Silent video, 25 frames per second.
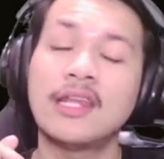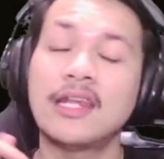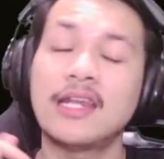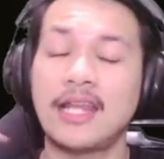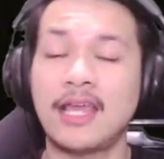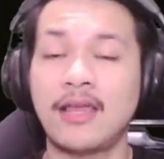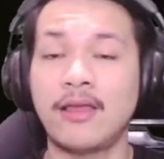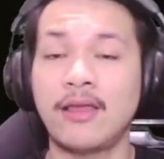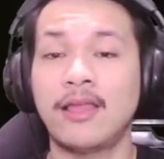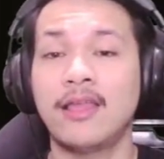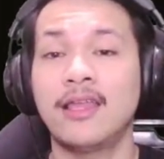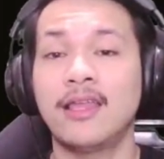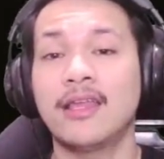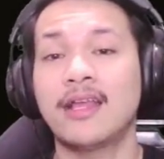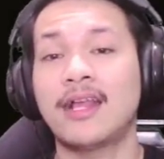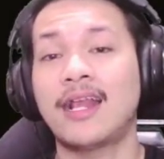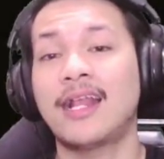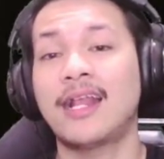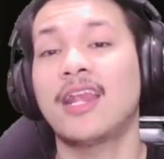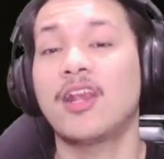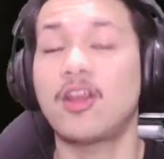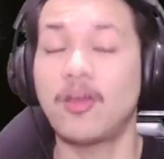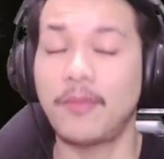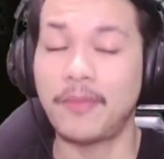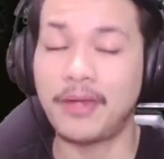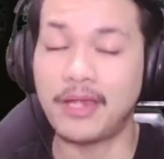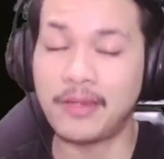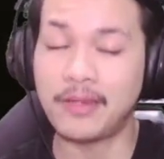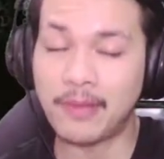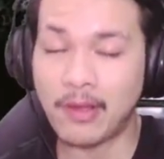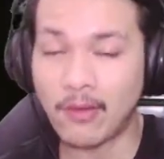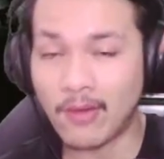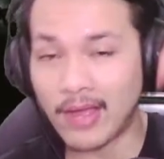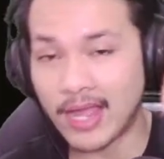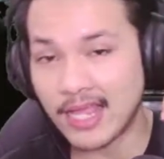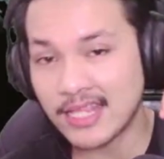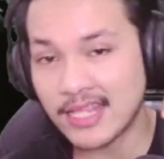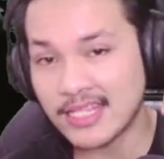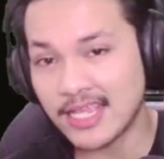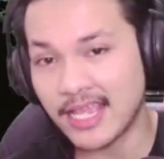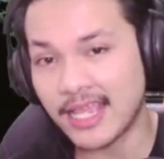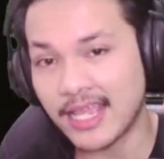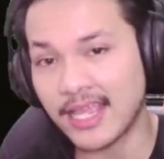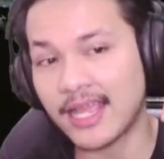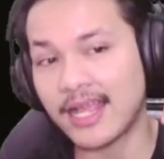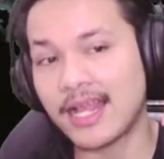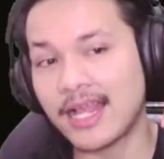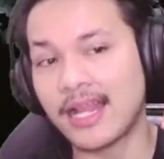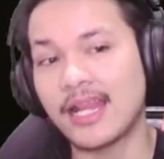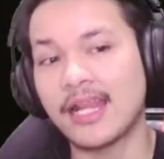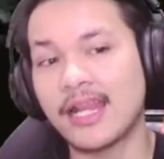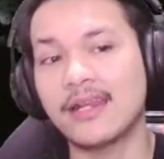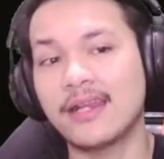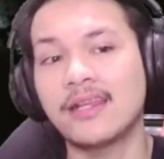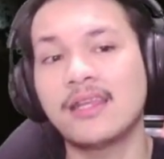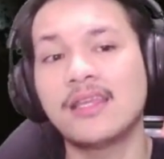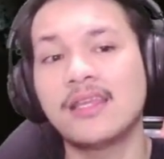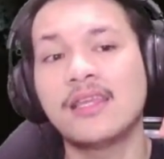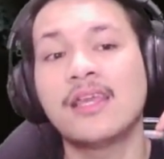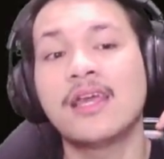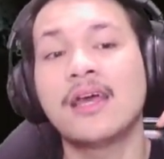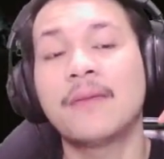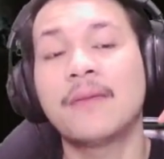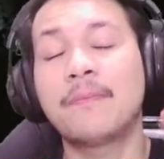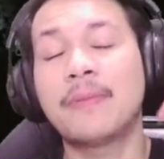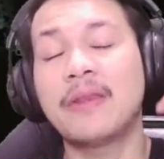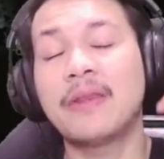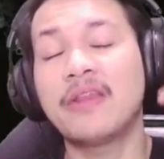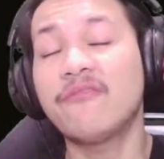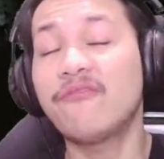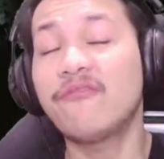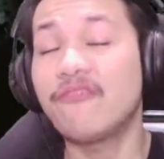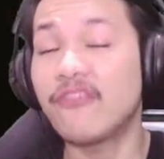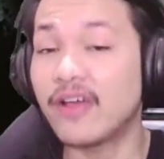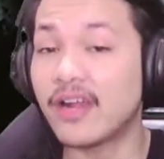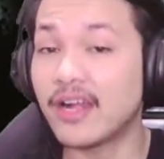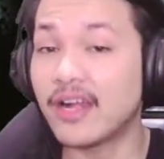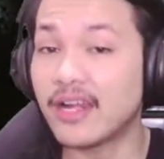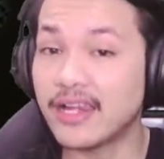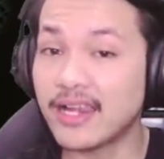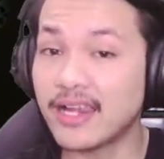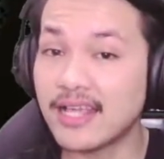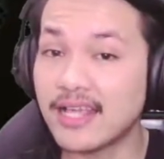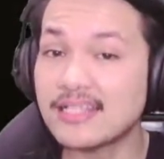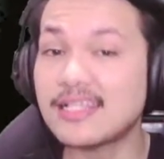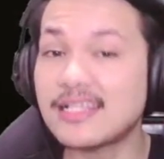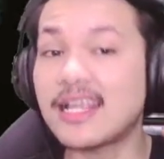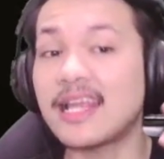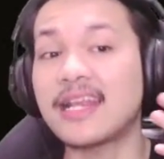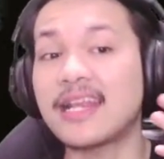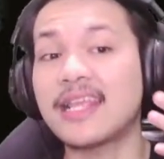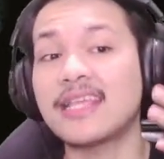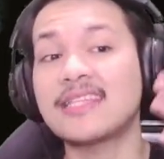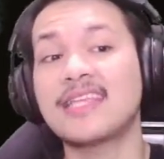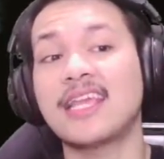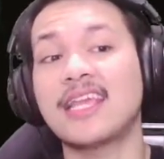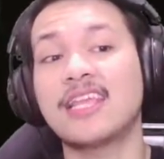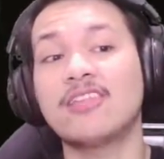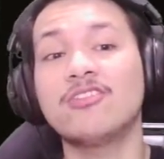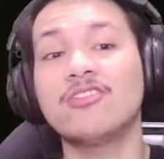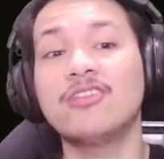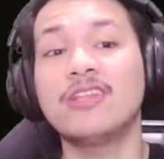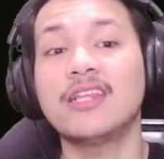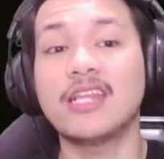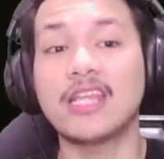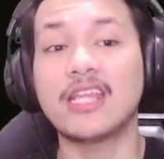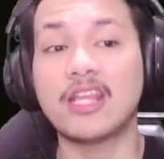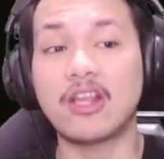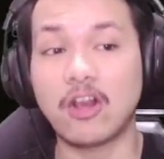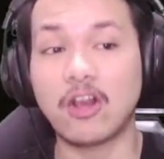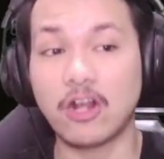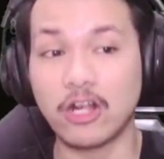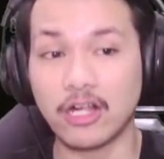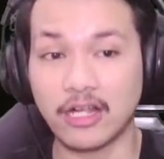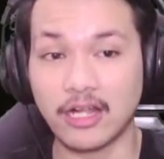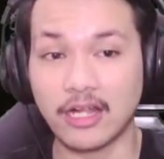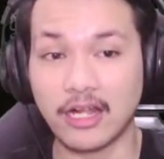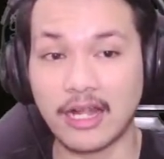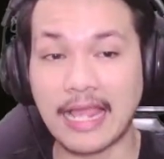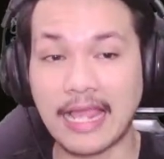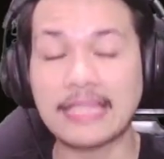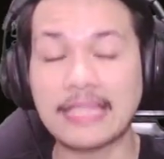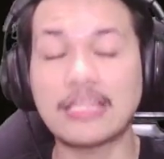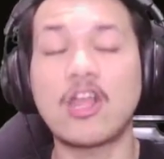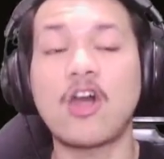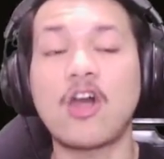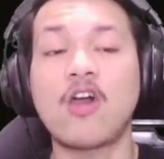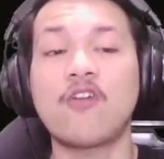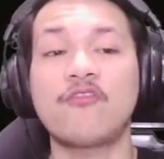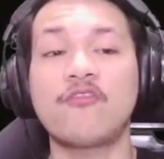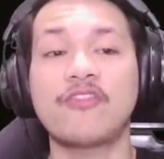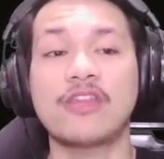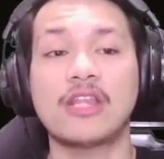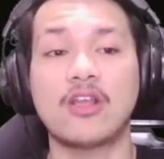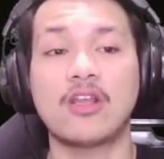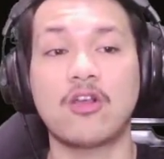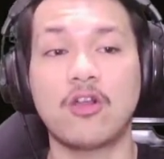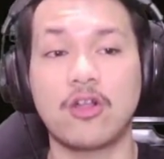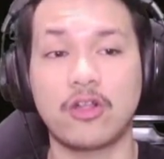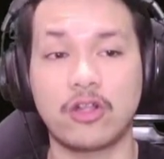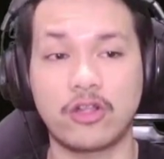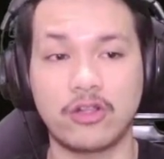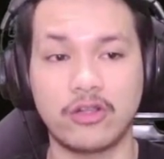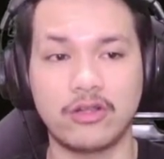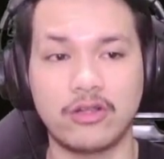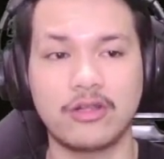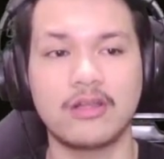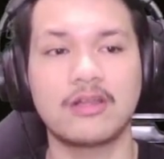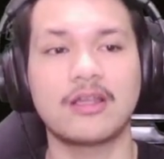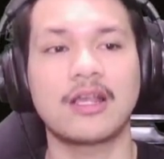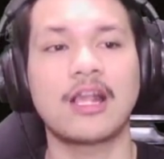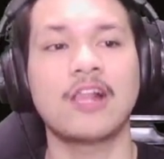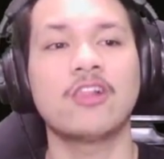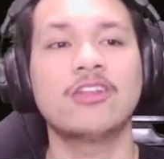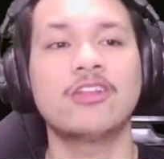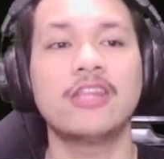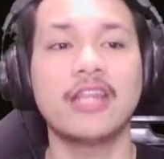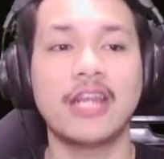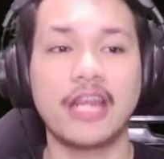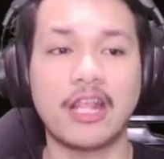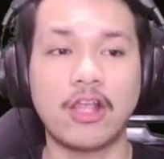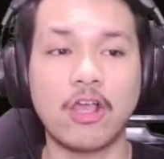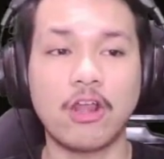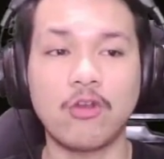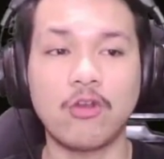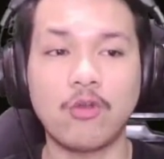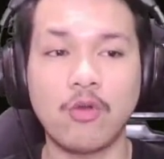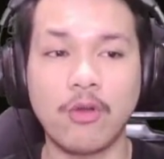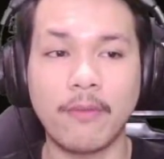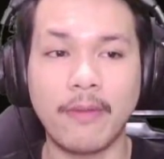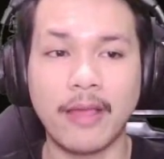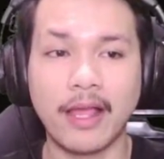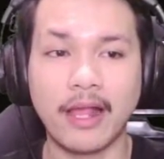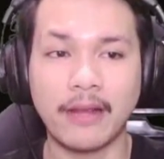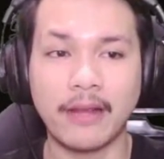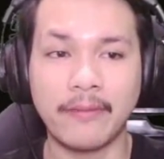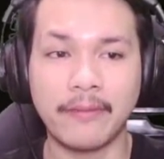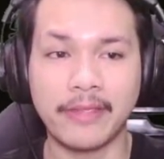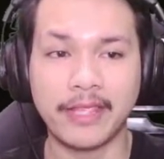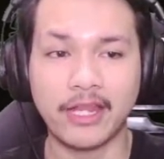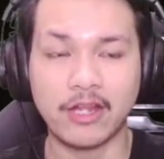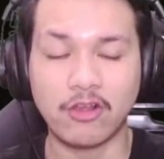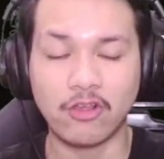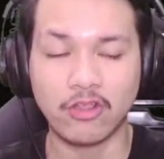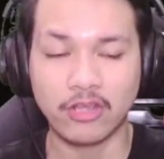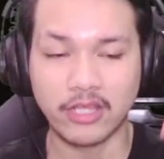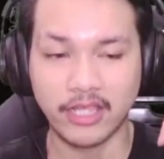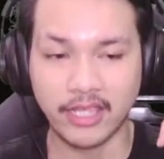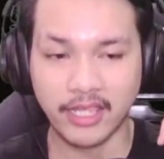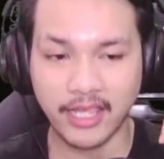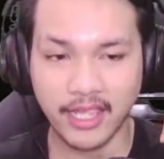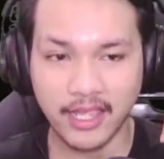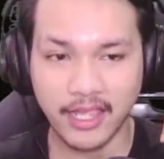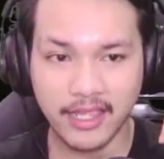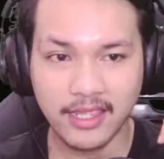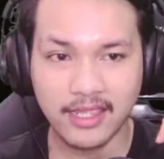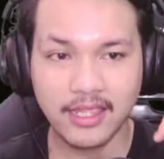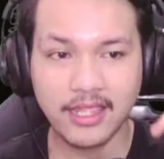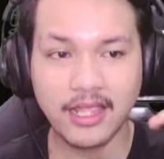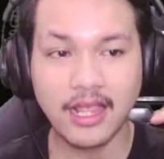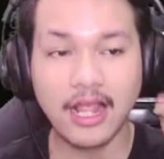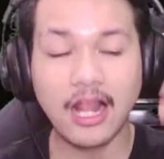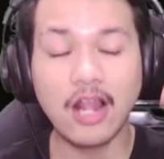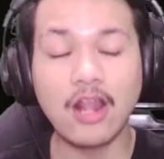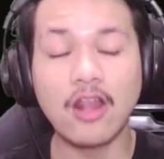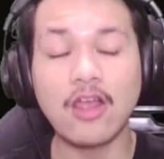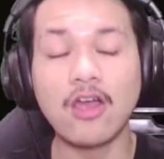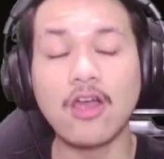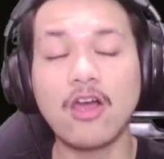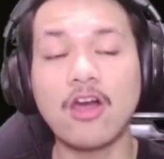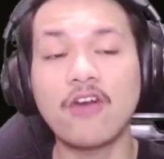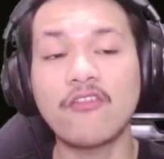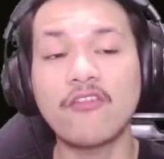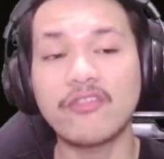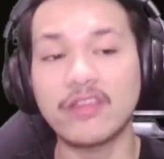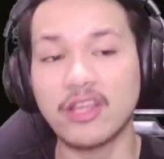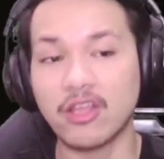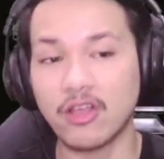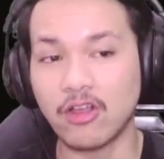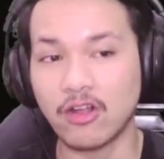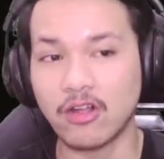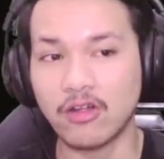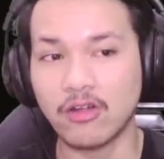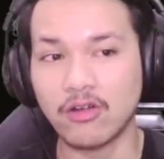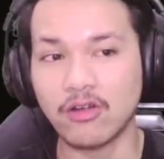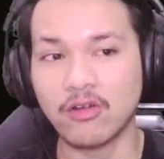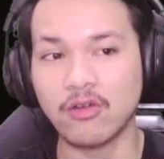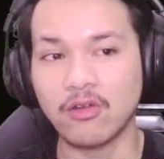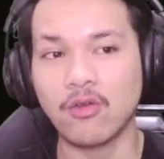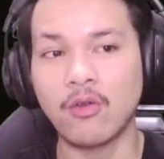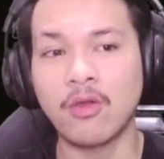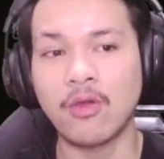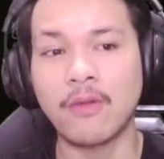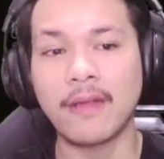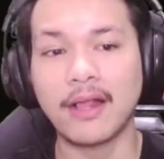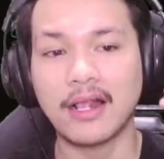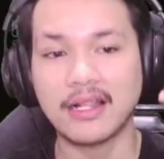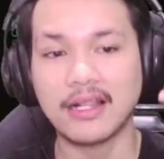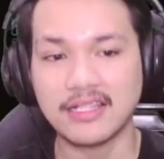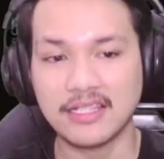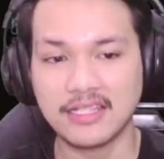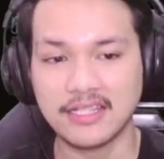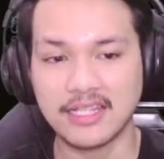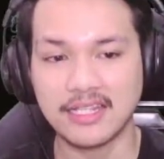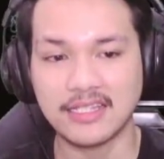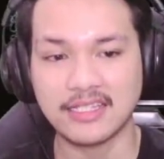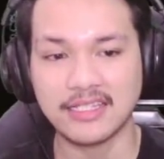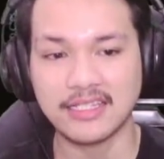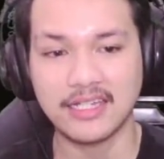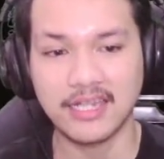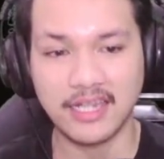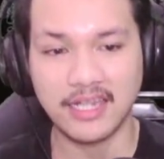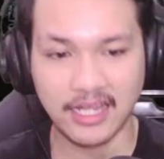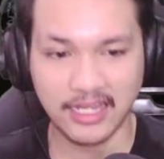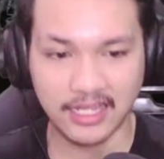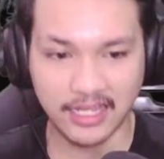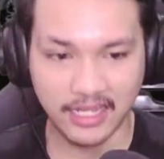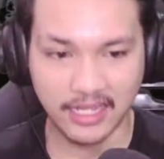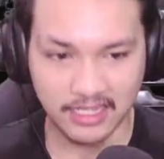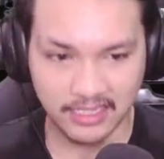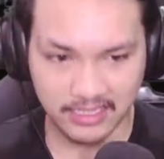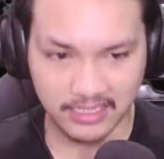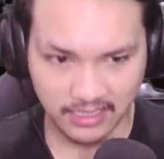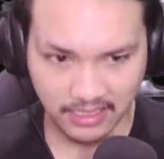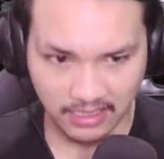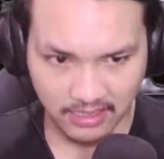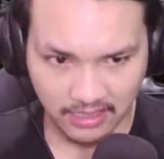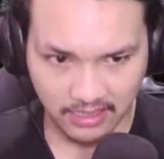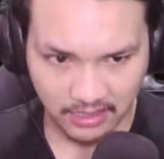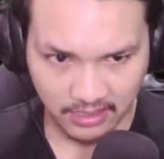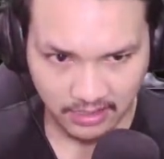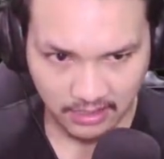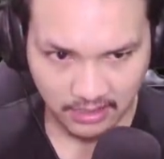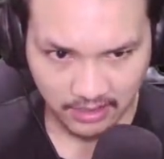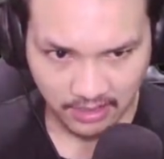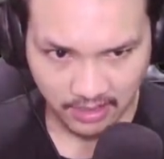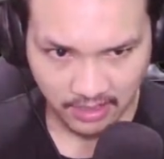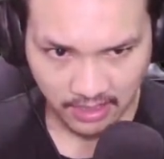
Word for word: nah kalian komen di bawah aja ya kalian prefernya side case nya itu di record atau off record kalau di record gua bakal bikin kontennya kalau off record gua bakal selesai sendiri aja guys nah,